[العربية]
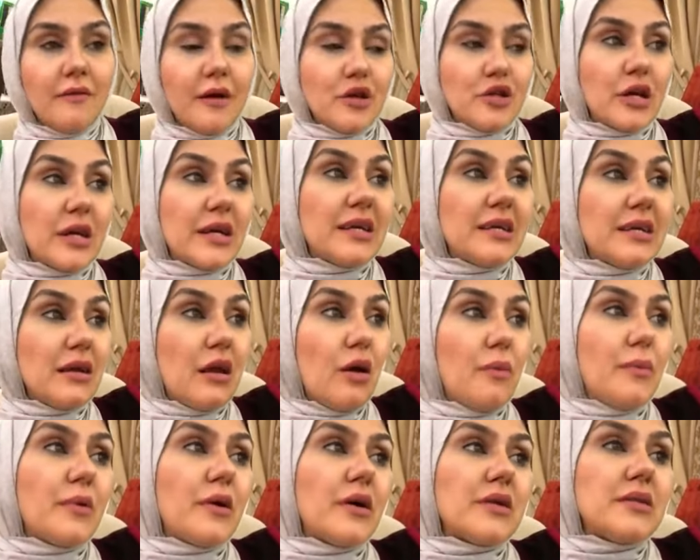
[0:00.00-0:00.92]
عشان كده
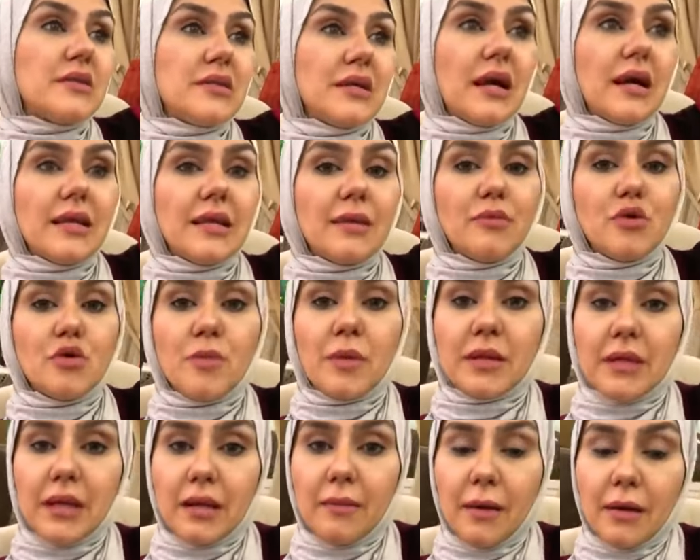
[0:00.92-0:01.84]
الابراج دي انا مش
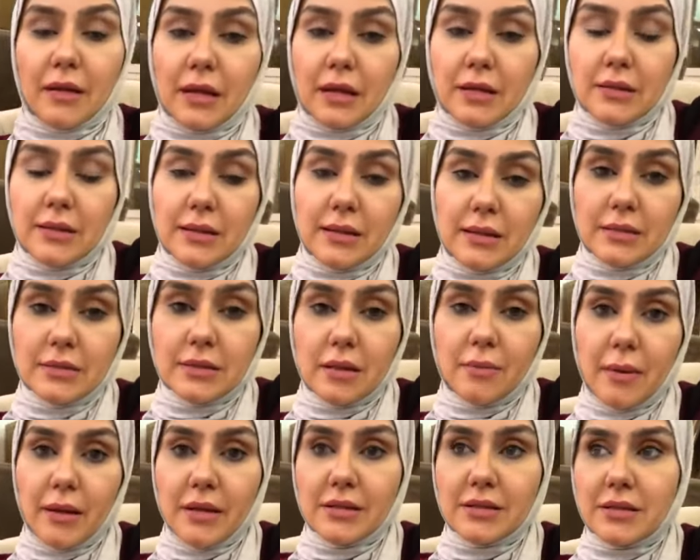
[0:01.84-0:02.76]
بتكلم عنها كتير لان انا
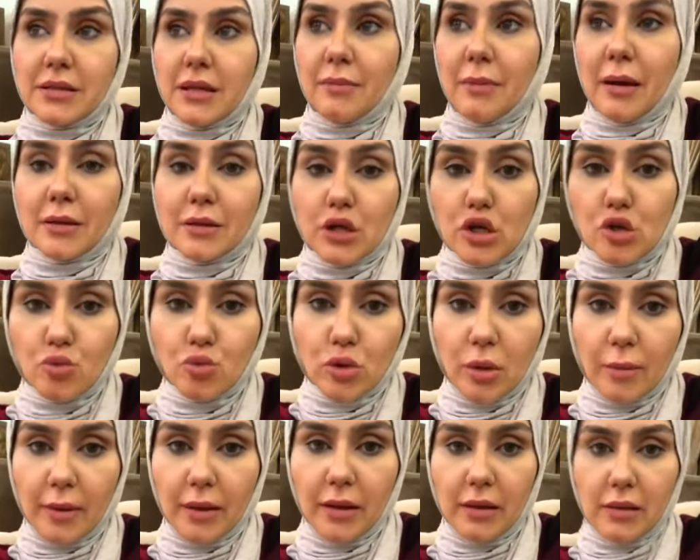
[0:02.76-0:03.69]
بحس ان انا ما عنديش
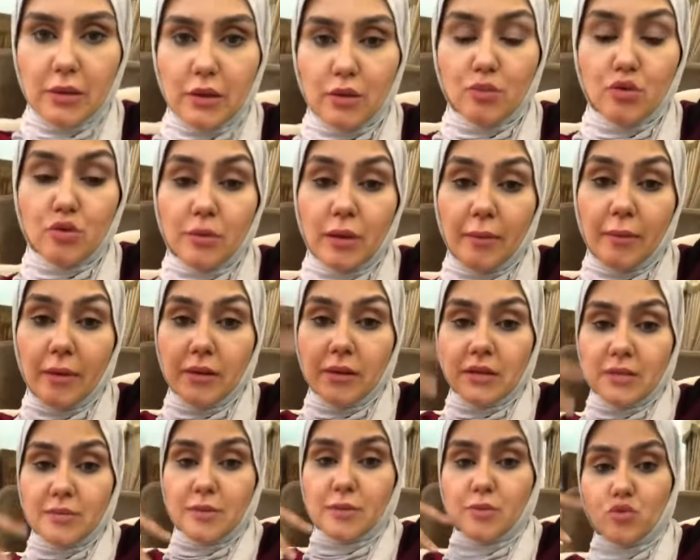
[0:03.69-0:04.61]
متابعين كتير مش بتعمل
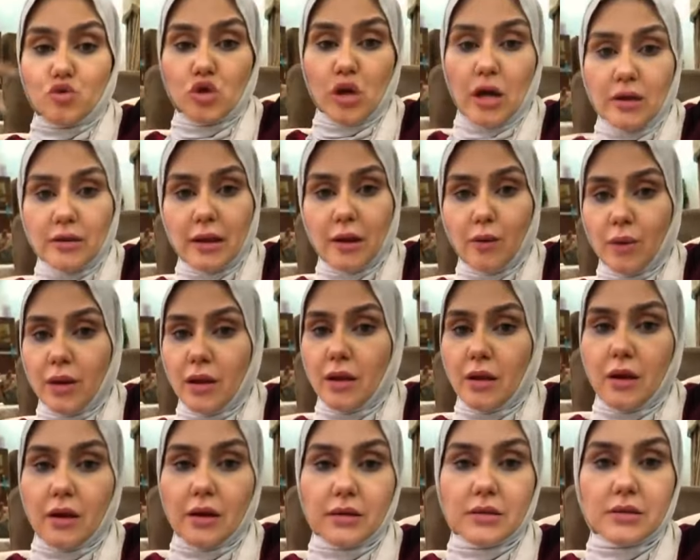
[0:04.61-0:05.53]
نسبه مشاهده ولا
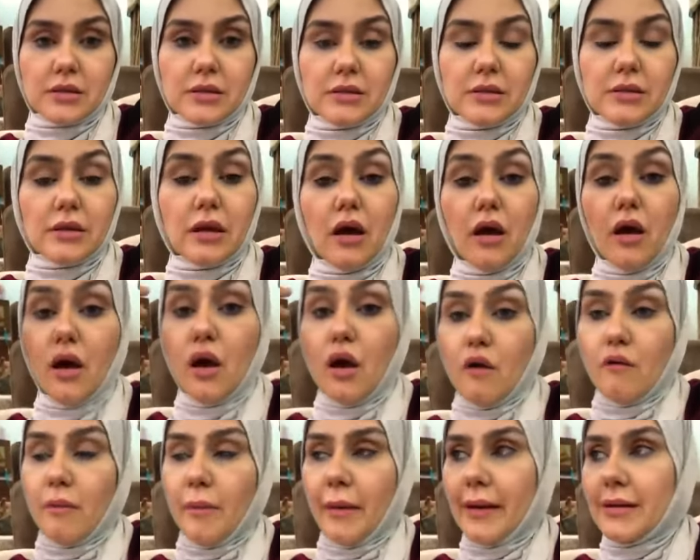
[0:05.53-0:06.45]
لايكس كتيره
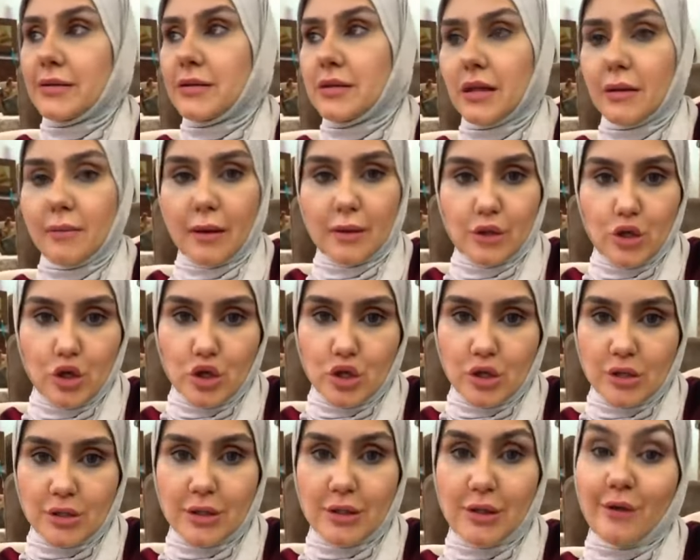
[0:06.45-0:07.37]
فبحس ان انا ما عنديش
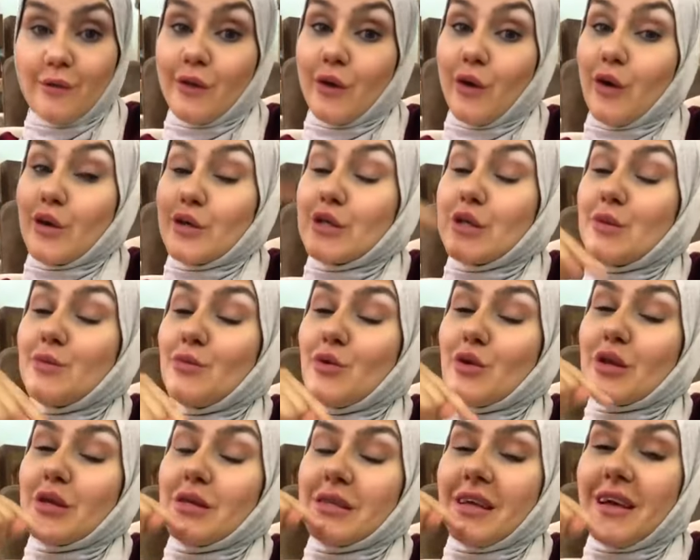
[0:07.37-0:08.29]
ناس كتير فلو عايزين
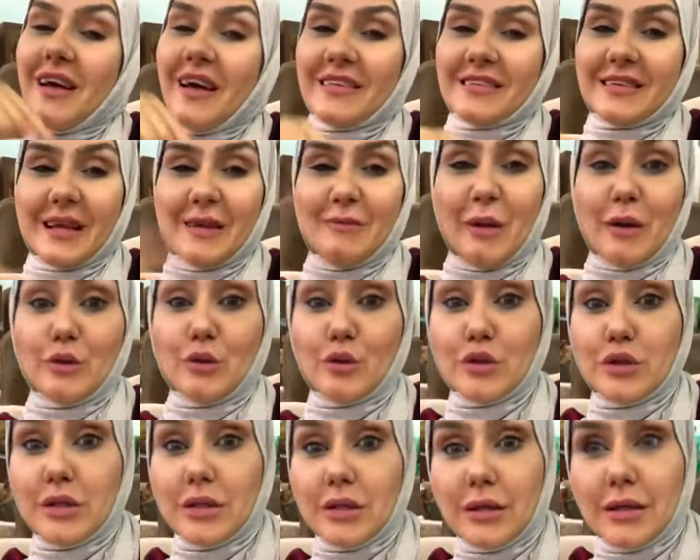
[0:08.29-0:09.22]
البرج ده اتكلم عنه
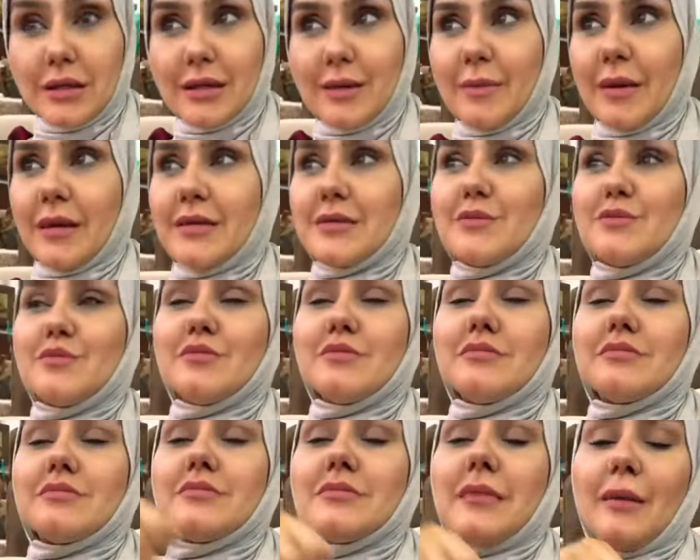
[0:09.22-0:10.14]
كتير يبقى
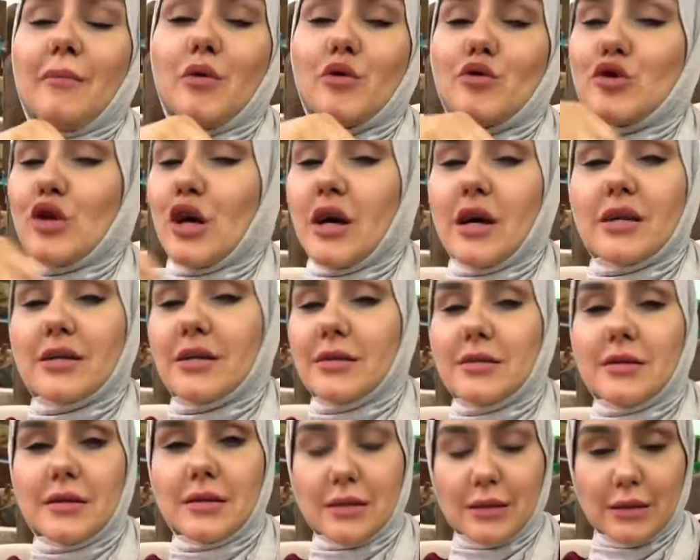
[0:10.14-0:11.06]
لازم تعملوا شير
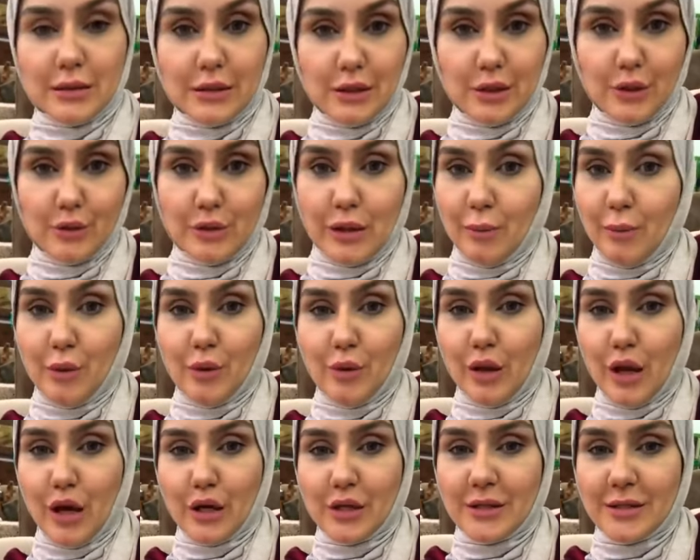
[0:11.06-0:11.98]
كتير كتير
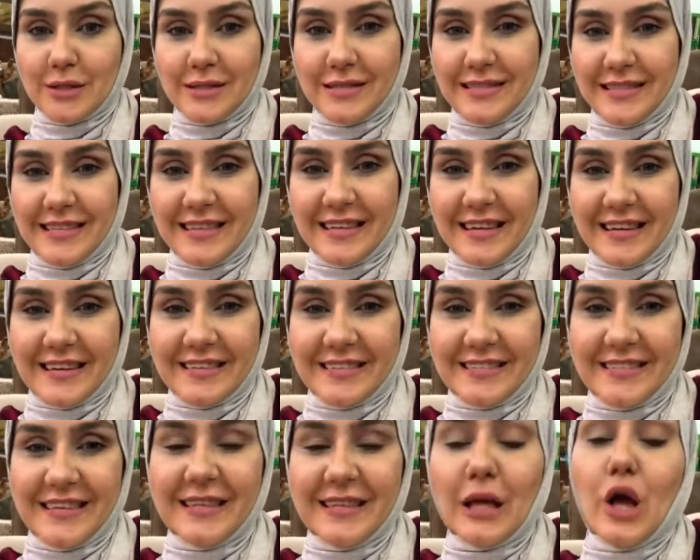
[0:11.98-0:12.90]
وتعملوا لايكس كتيره
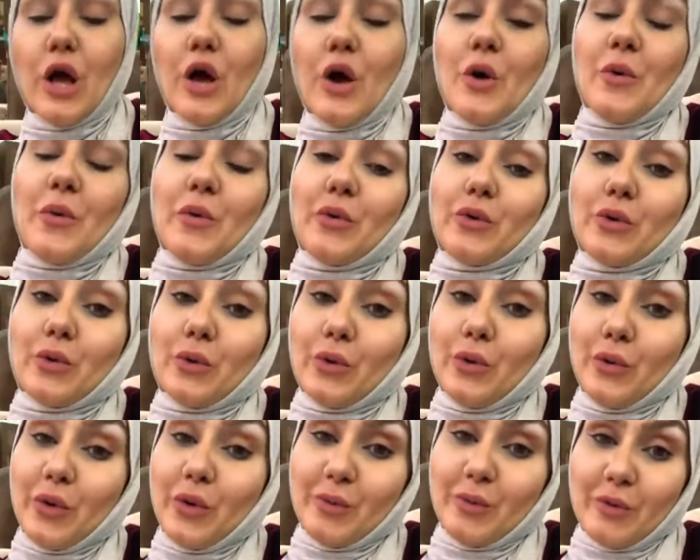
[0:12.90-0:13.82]
جدا
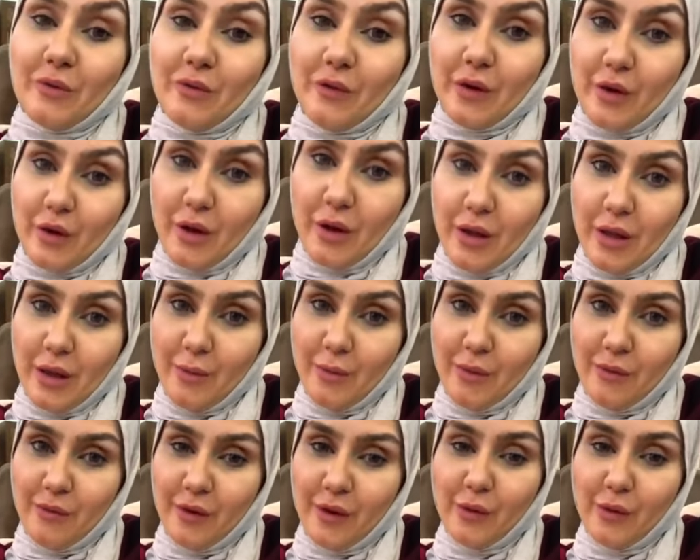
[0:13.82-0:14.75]
وتقولوا لي بتتفرجوا عليا
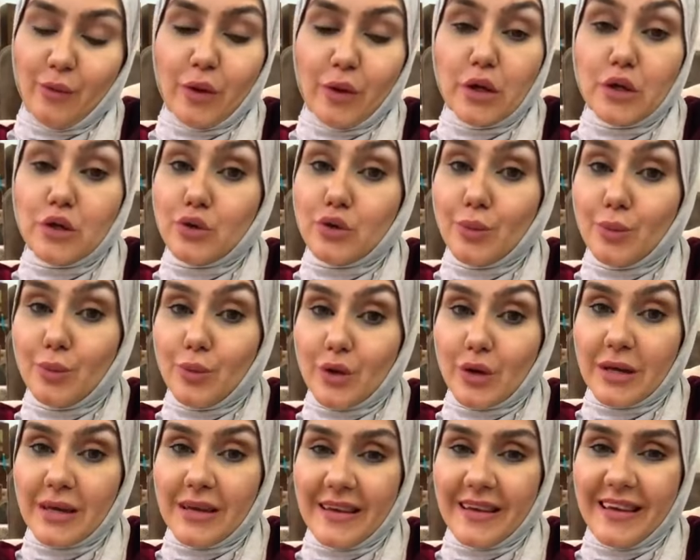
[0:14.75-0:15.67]
من فين وانتوا
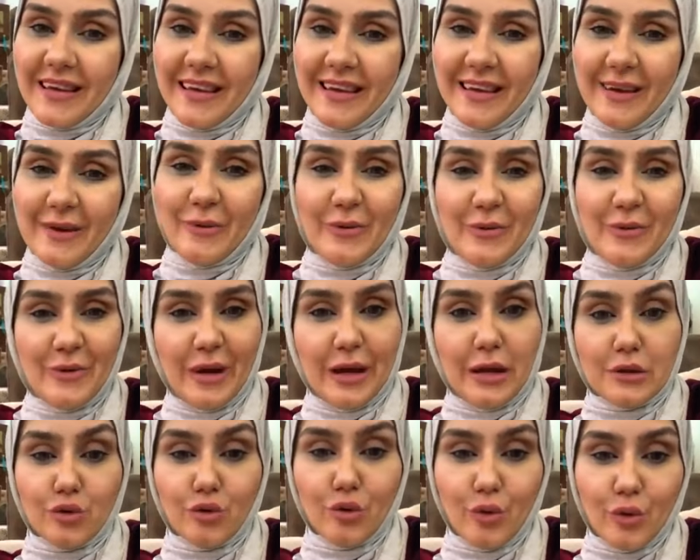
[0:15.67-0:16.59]
برج ايه وقولوا لي
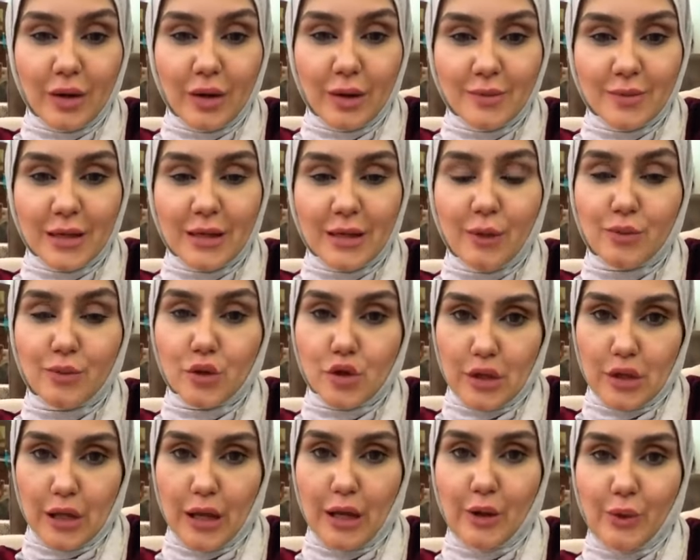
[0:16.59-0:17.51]
عندكم كام سنه
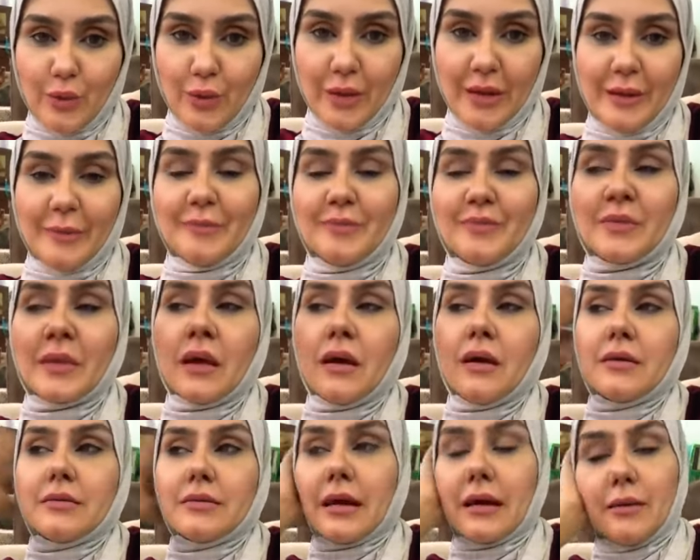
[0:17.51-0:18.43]
بتشتغلوا ايه
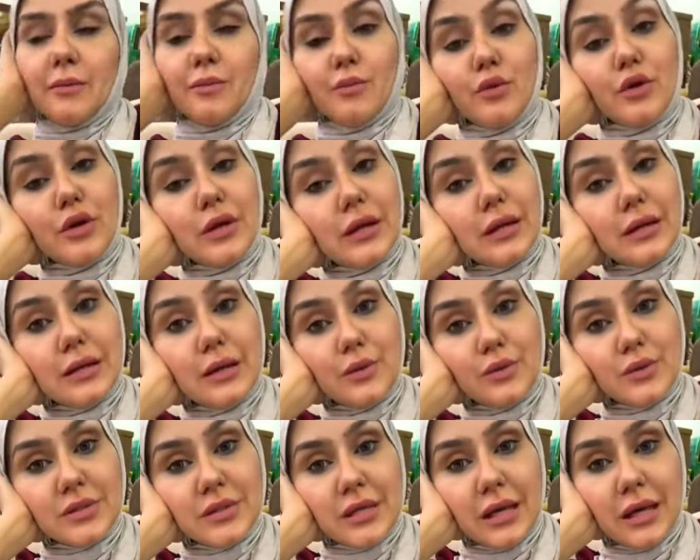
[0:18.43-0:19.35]
طيب برج
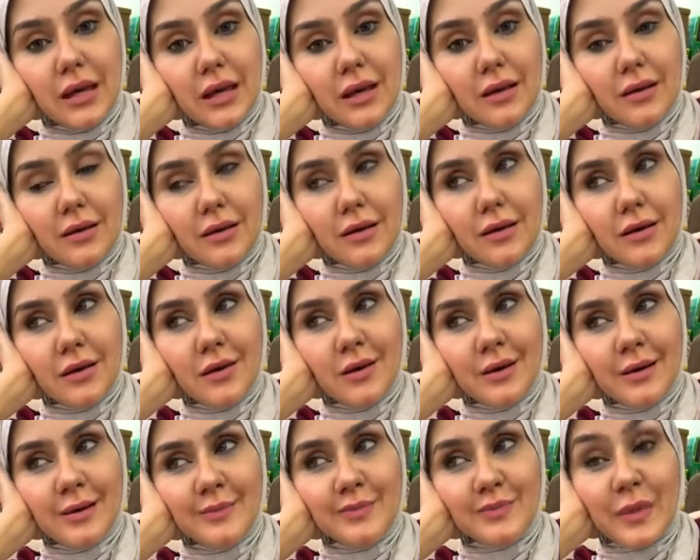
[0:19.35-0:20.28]
الجوزاء
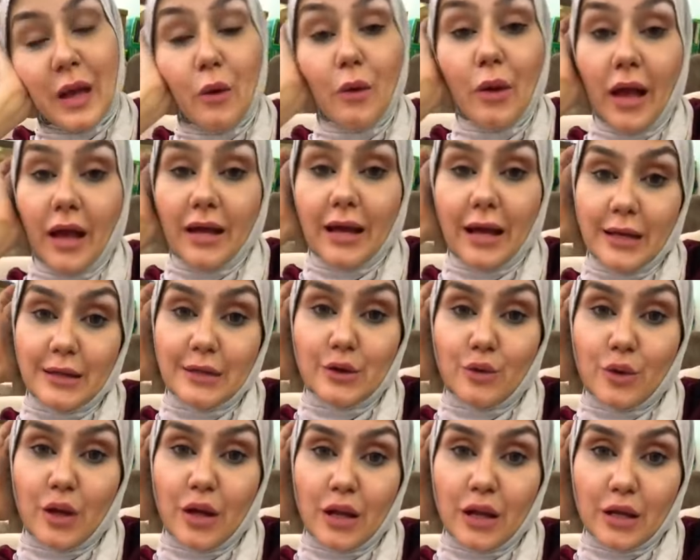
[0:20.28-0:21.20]
اول حاجه عايزه
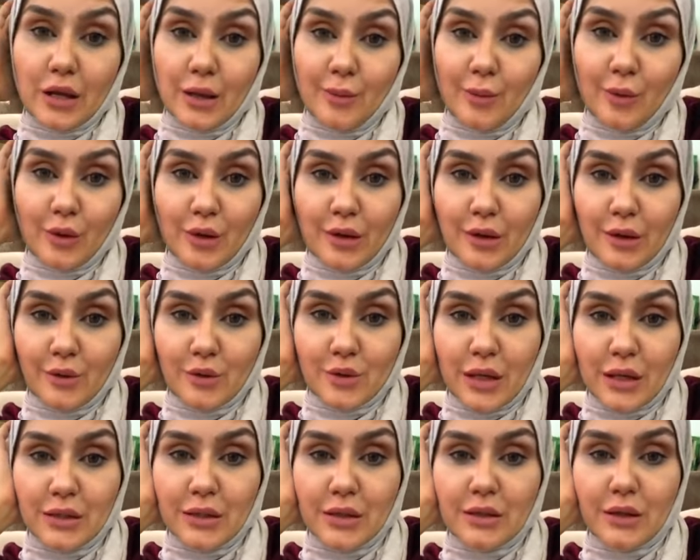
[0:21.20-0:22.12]
اقولها لك يا برج
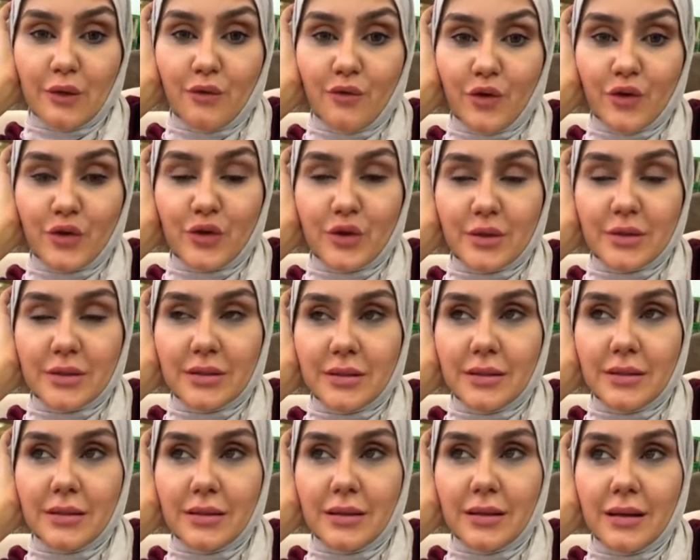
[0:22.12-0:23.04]
الجوزاء ان انت الفتره
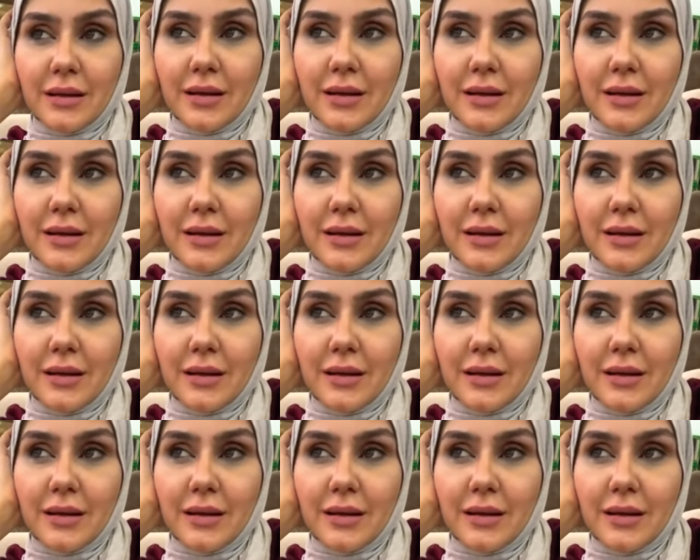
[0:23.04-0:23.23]
دي